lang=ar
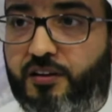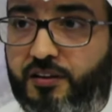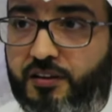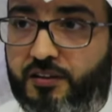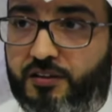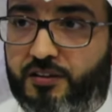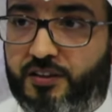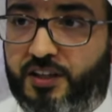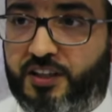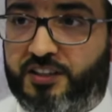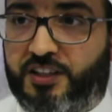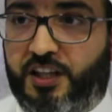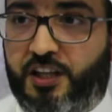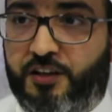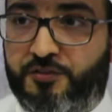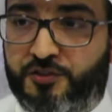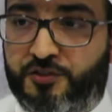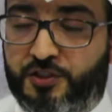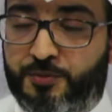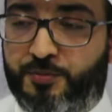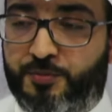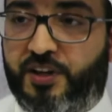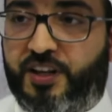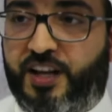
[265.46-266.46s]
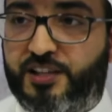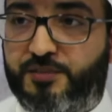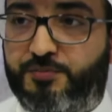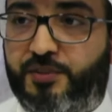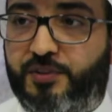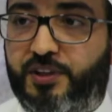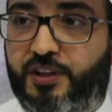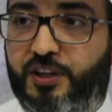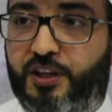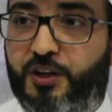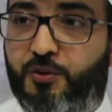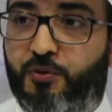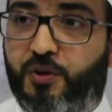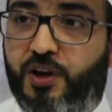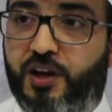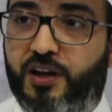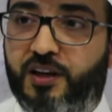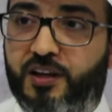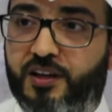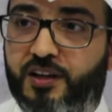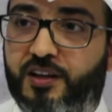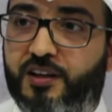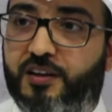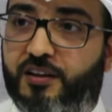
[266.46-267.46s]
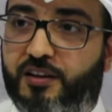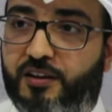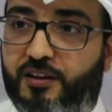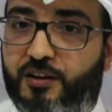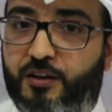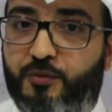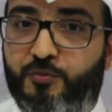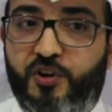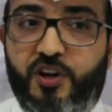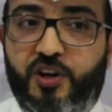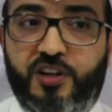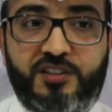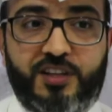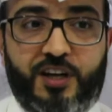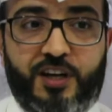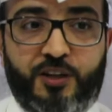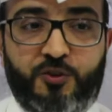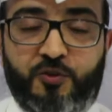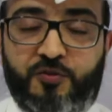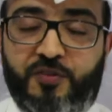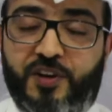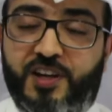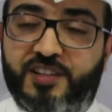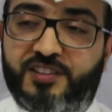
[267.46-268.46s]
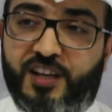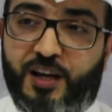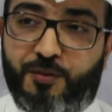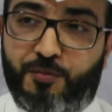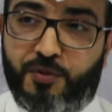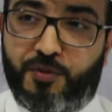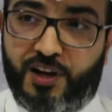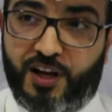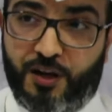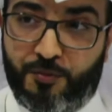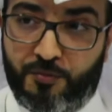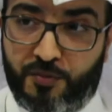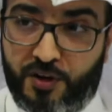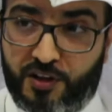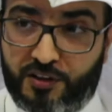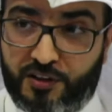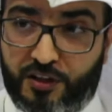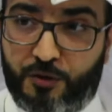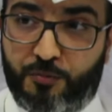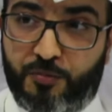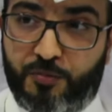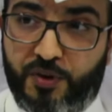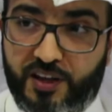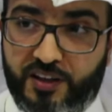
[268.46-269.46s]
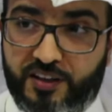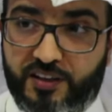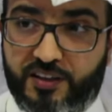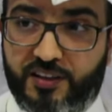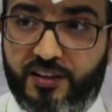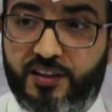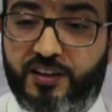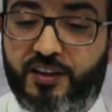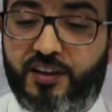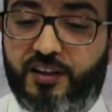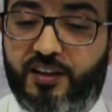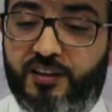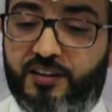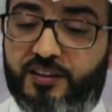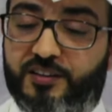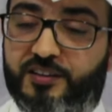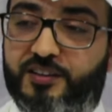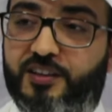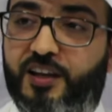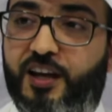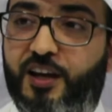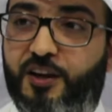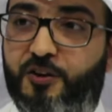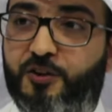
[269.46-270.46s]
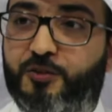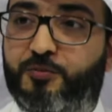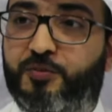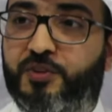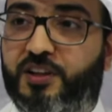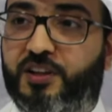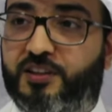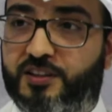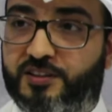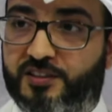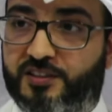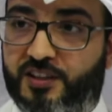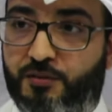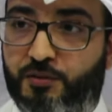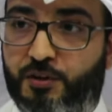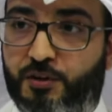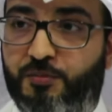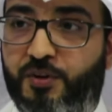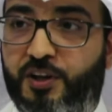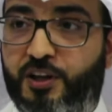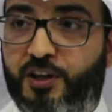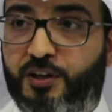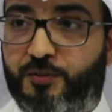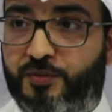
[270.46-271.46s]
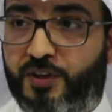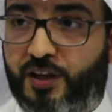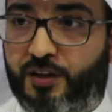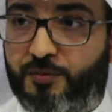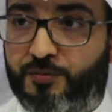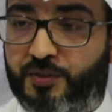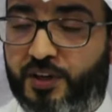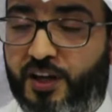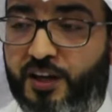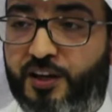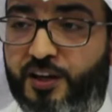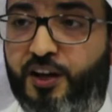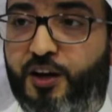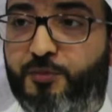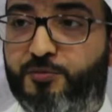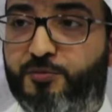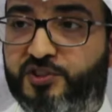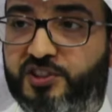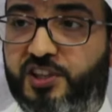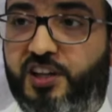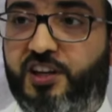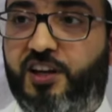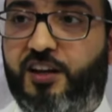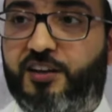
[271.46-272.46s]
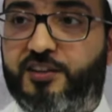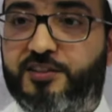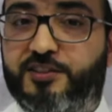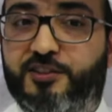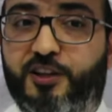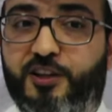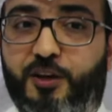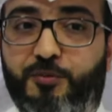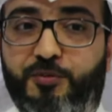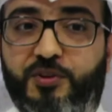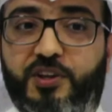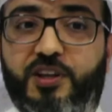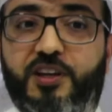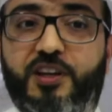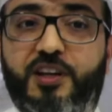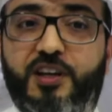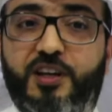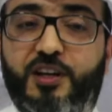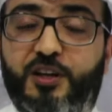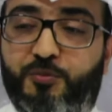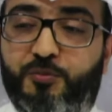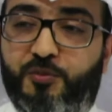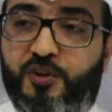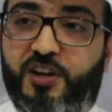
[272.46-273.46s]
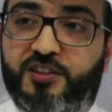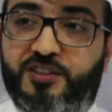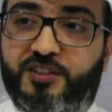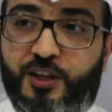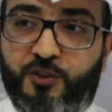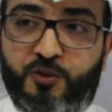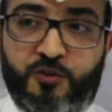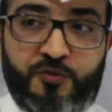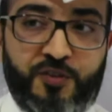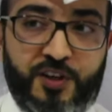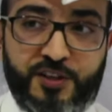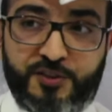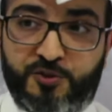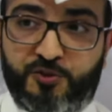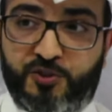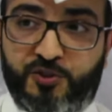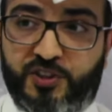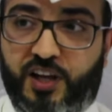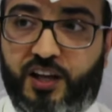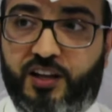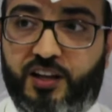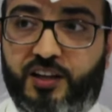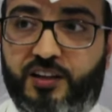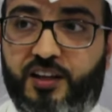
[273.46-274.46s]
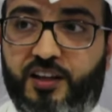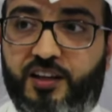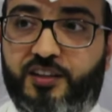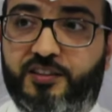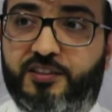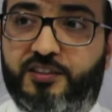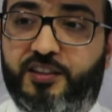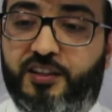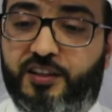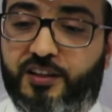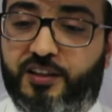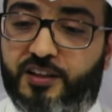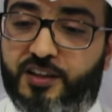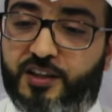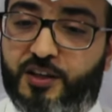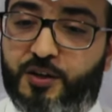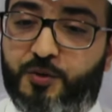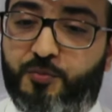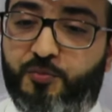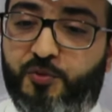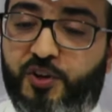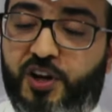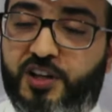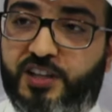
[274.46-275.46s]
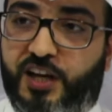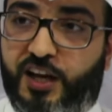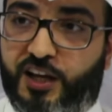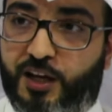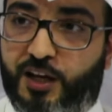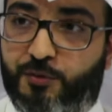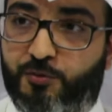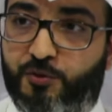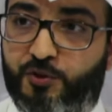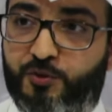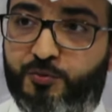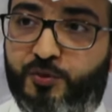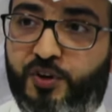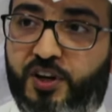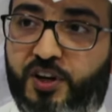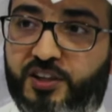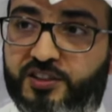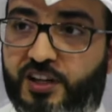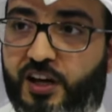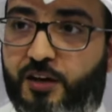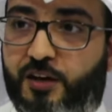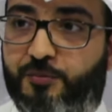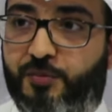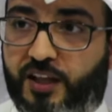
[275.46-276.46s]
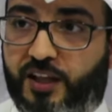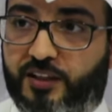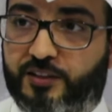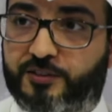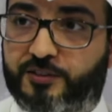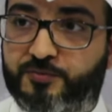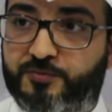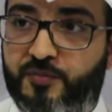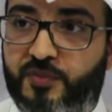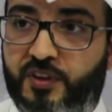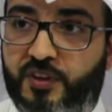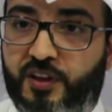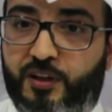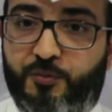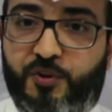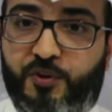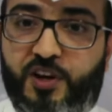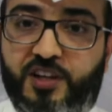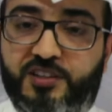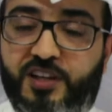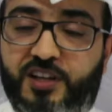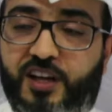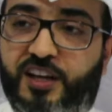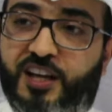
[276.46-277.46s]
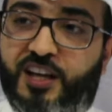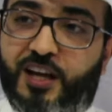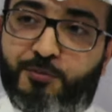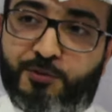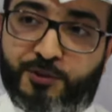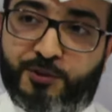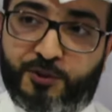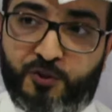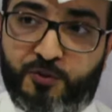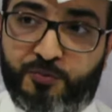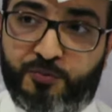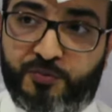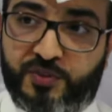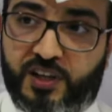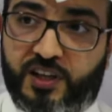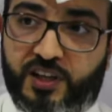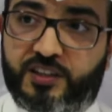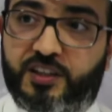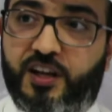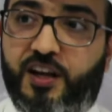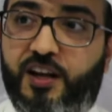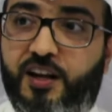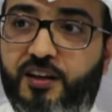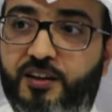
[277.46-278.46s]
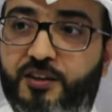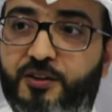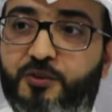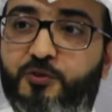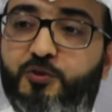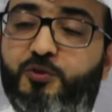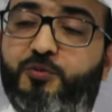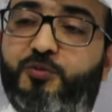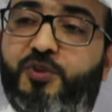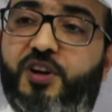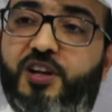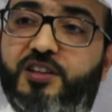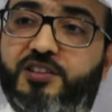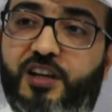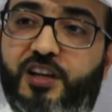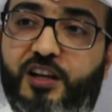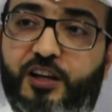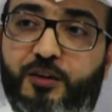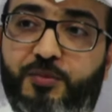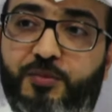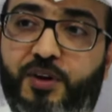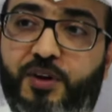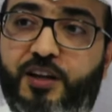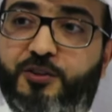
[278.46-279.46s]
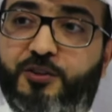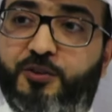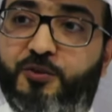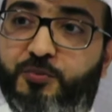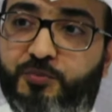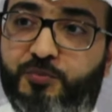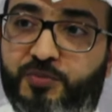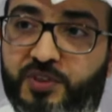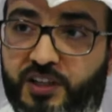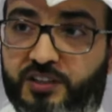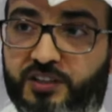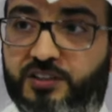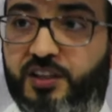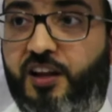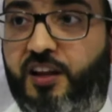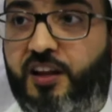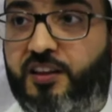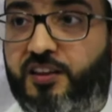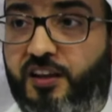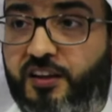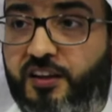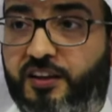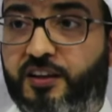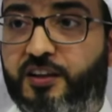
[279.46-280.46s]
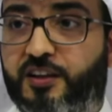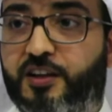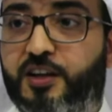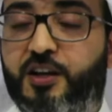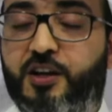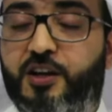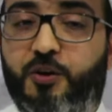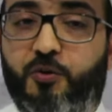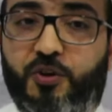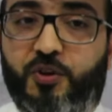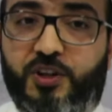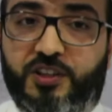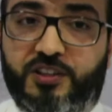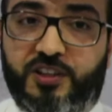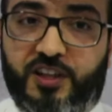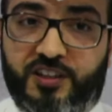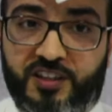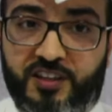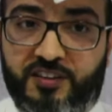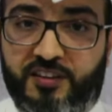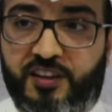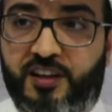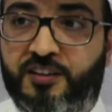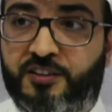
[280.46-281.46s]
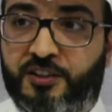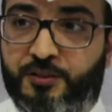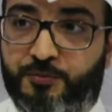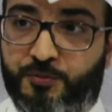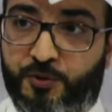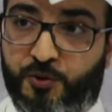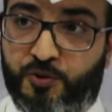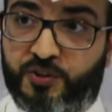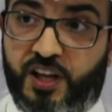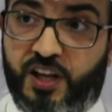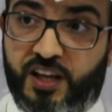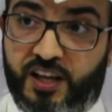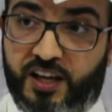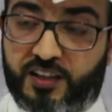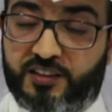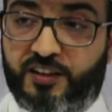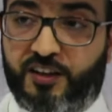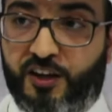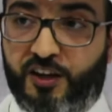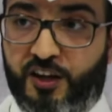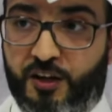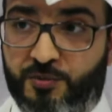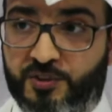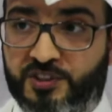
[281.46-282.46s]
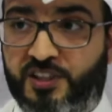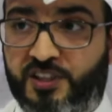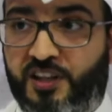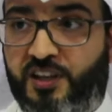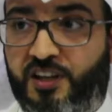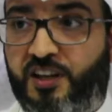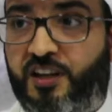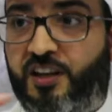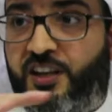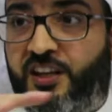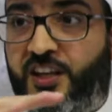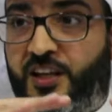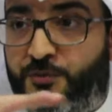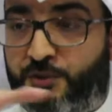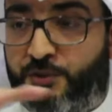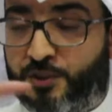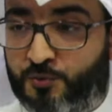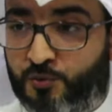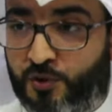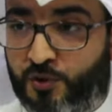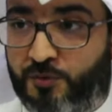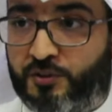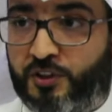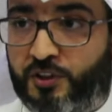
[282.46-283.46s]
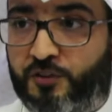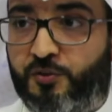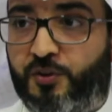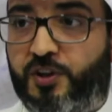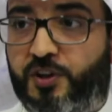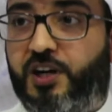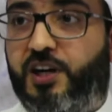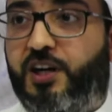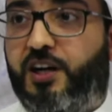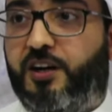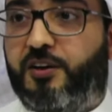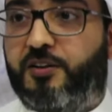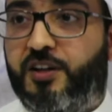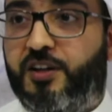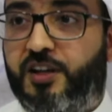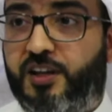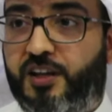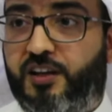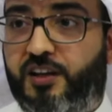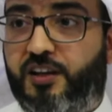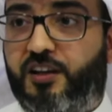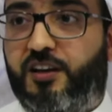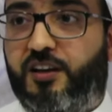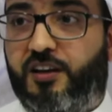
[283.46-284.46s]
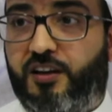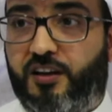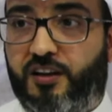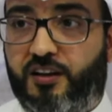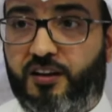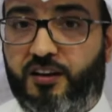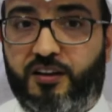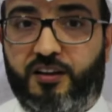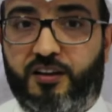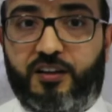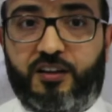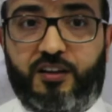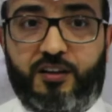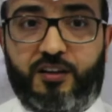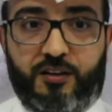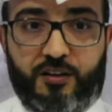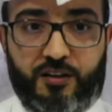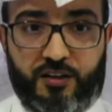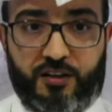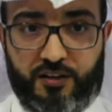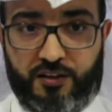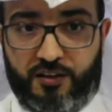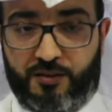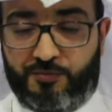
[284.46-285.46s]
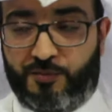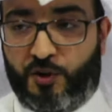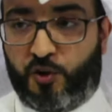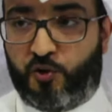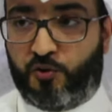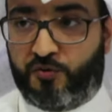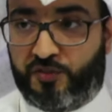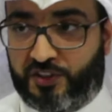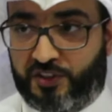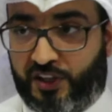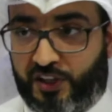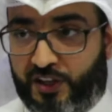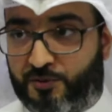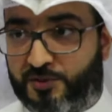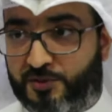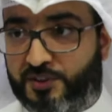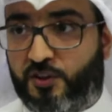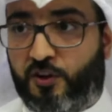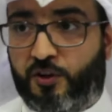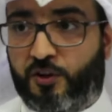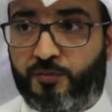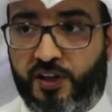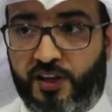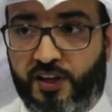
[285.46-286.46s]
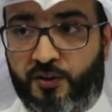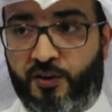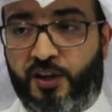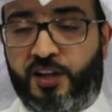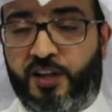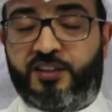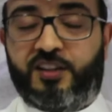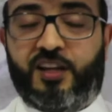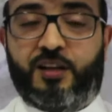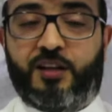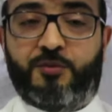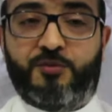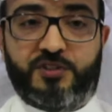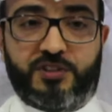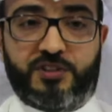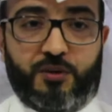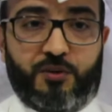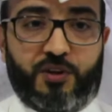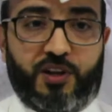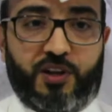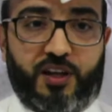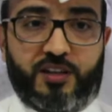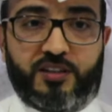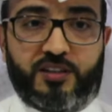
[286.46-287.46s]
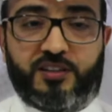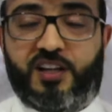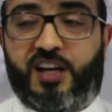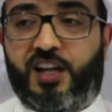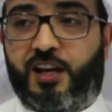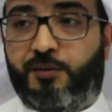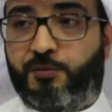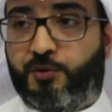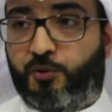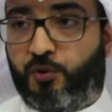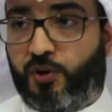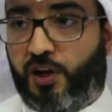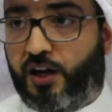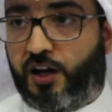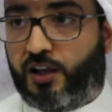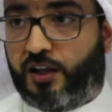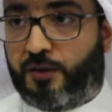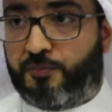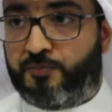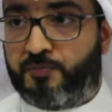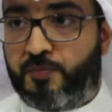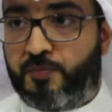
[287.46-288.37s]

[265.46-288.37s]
كتعريف شبه رسمي اللي هو آه، مراجعه وفحص اعمال البنك للتاكد من التزام البنك باحكام الشريعه الاسلاميه مراجعه وفحص شنو يعني يعني عندنا مراجعه قبل مراجعه بعد المراجعه اللي قبل تقوم به اداره والمراجعه اللي بعد تقوم به اداره ثانيه والادارتين ذين تتبعون هيئه الرقابه الشرعيه اللي هي مجموعه من الفقهاء المعروفين على مستوى البحرين حتى على مستوى الخليج العربي والعالم.